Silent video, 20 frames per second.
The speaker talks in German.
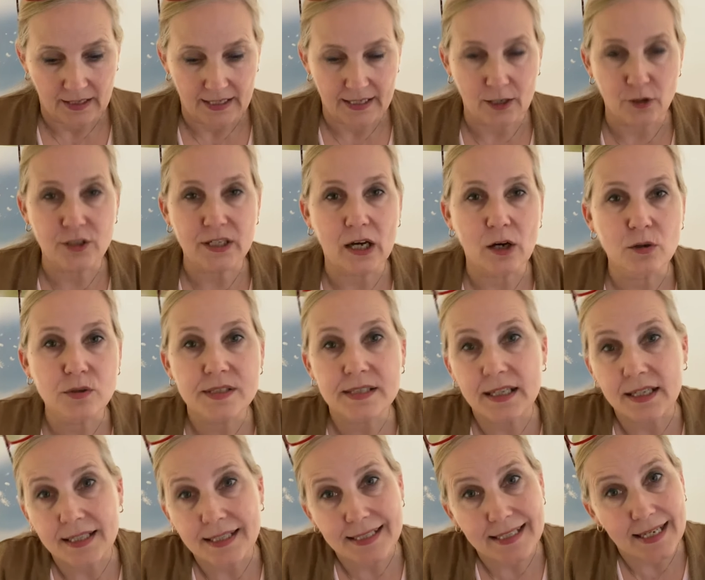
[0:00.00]
laut
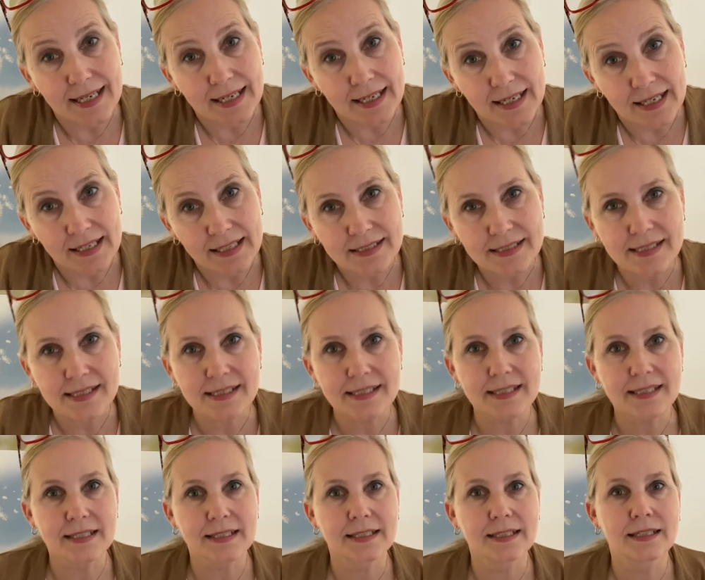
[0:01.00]
Aussage der
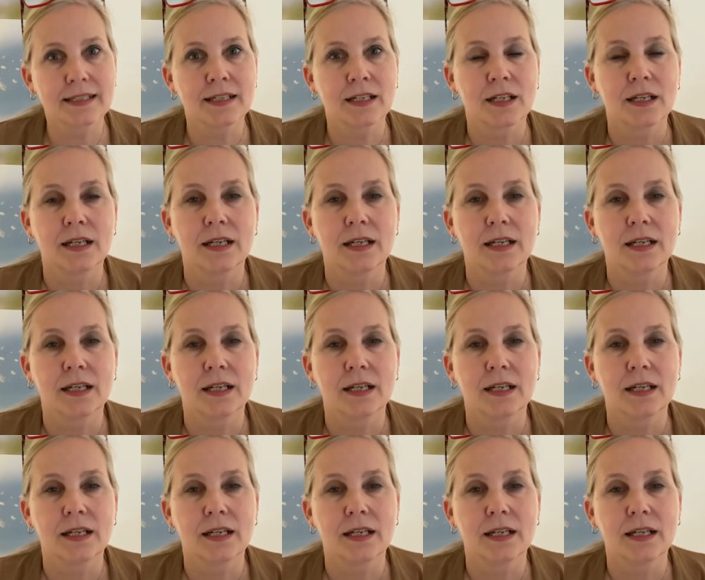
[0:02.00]
Ärztin